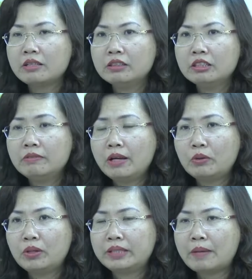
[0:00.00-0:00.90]
Căn cứ
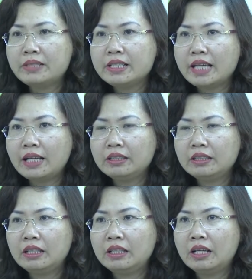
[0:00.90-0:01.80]
vào tám chính sách
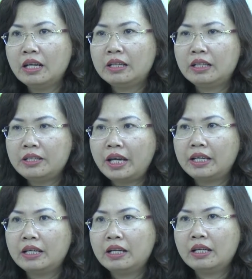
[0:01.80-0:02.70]
thì lần
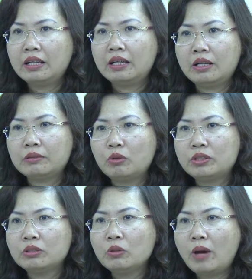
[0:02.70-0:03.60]
này uh,
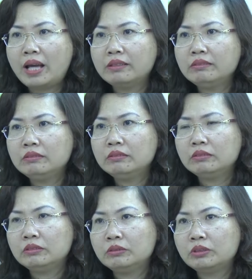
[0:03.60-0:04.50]
luật chứng khoán
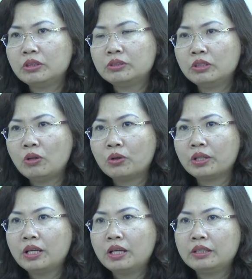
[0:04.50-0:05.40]
sửa đổi
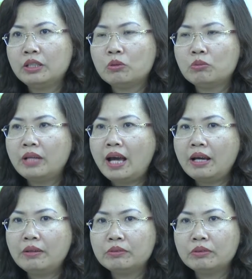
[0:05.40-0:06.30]
thì cũng
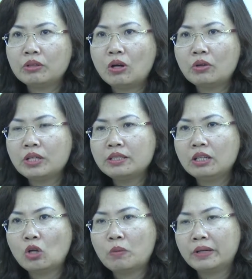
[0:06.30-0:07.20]
đã có cái
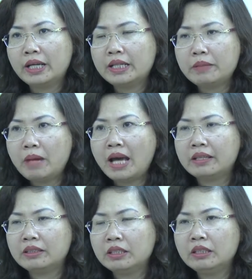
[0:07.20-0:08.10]
sửa đổi một cách căn bản,
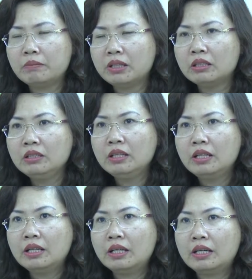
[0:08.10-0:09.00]
những điểm lớn
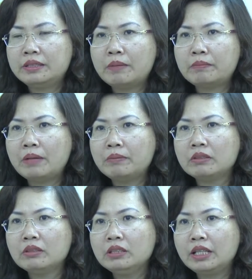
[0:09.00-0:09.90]
nhằm đáp
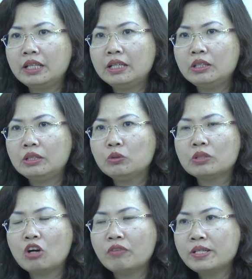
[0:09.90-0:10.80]
ứng cái nhu
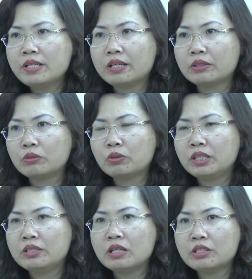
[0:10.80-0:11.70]
cầu phát triển của
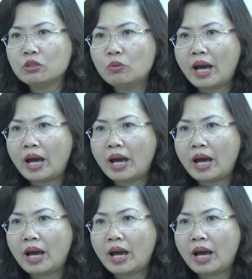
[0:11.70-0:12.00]
thị trường chứng